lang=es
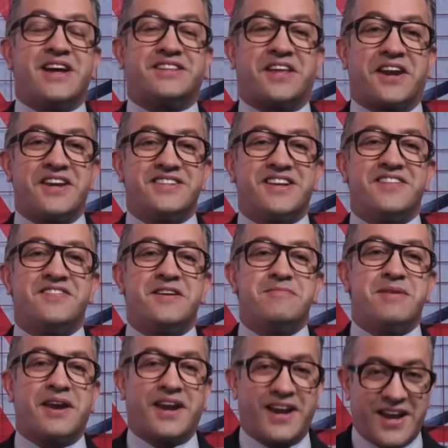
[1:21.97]
aterrizan de
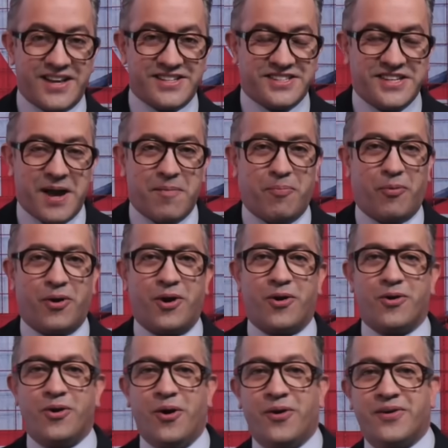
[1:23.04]
emergencia por el
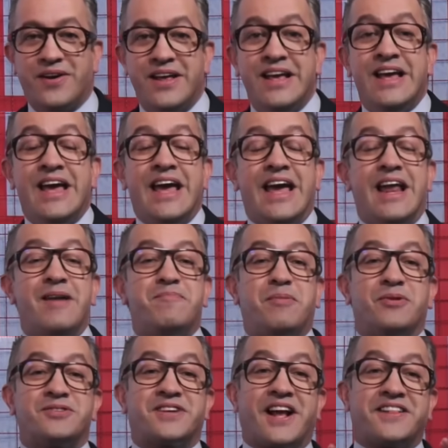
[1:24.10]
olor. El
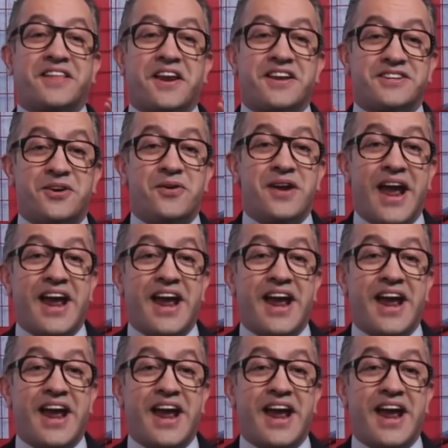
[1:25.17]
peor es que aterrizaron